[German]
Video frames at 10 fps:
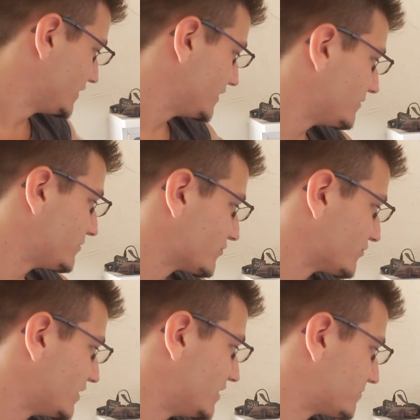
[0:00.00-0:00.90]
Hier habe ich
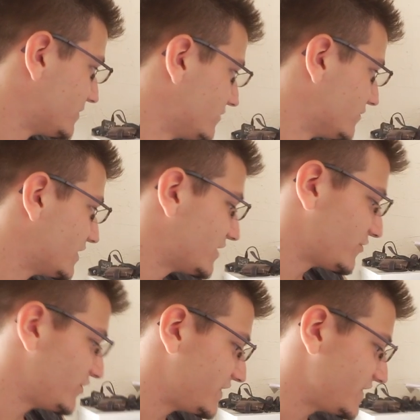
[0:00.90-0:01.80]
noch so Lippen und dann
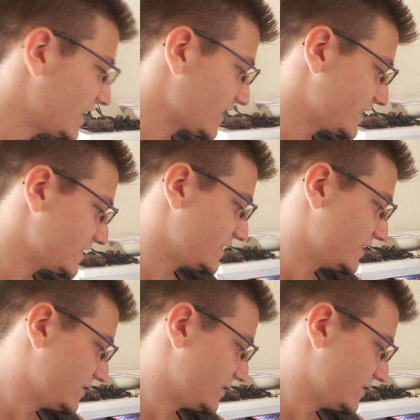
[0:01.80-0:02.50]
natürlich Sages